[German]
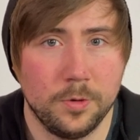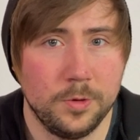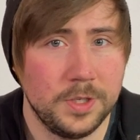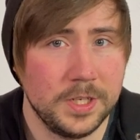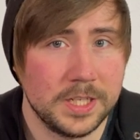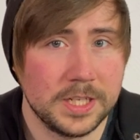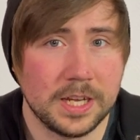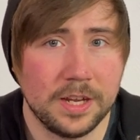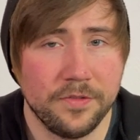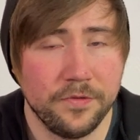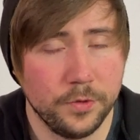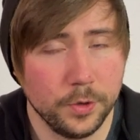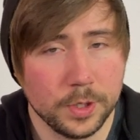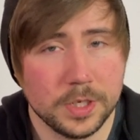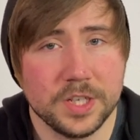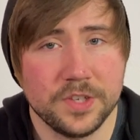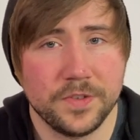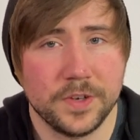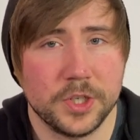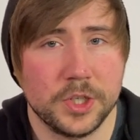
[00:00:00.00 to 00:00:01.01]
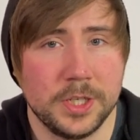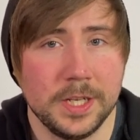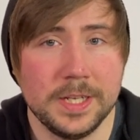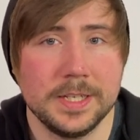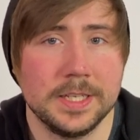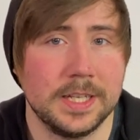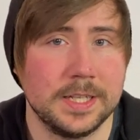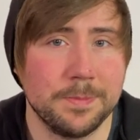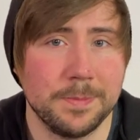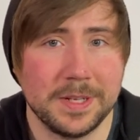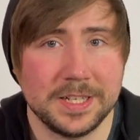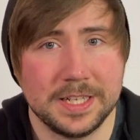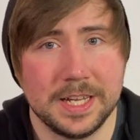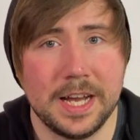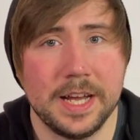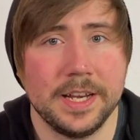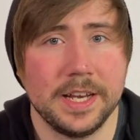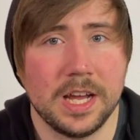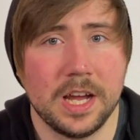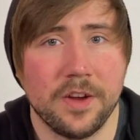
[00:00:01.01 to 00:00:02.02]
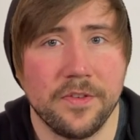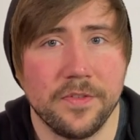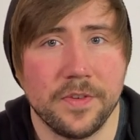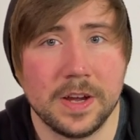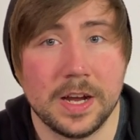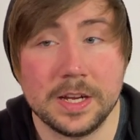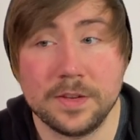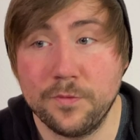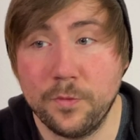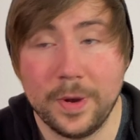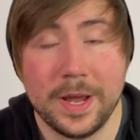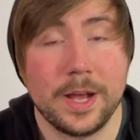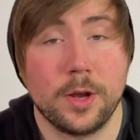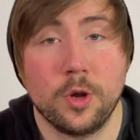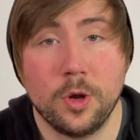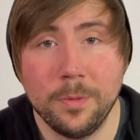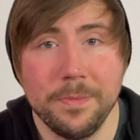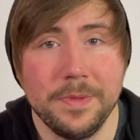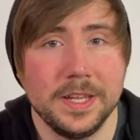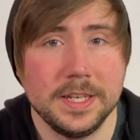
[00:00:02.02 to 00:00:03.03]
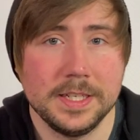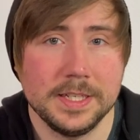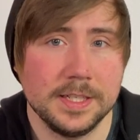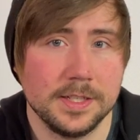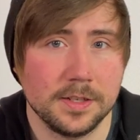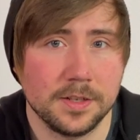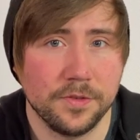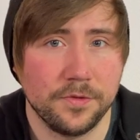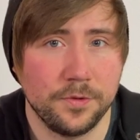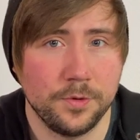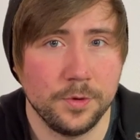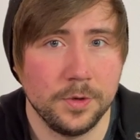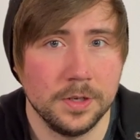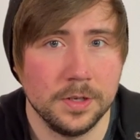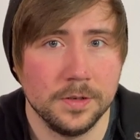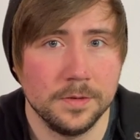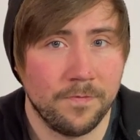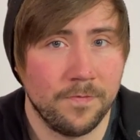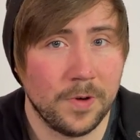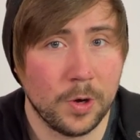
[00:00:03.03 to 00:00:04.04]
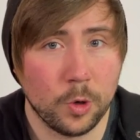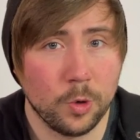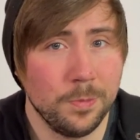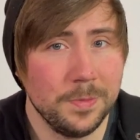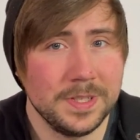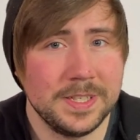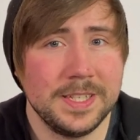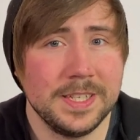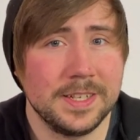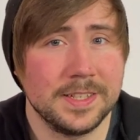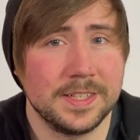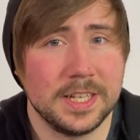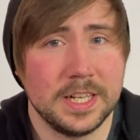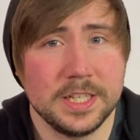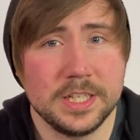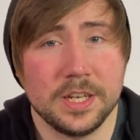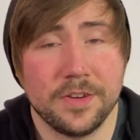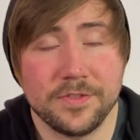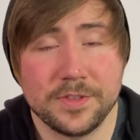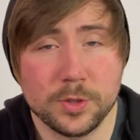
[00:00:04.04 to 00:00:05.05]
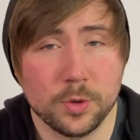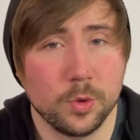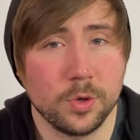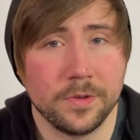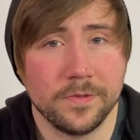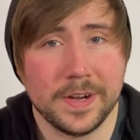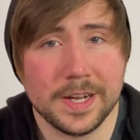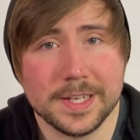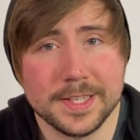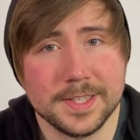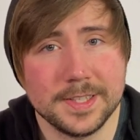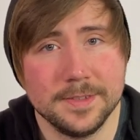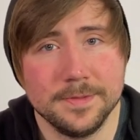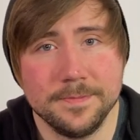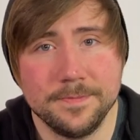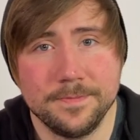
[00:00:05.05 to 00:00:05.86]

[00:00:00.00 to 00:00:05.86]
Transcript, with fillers: Und ich kann wirklich verstehen, dass man da nachfragt, woher kommen denn diese Gefühle? Warum ist die Gesellschaft so gewachsen?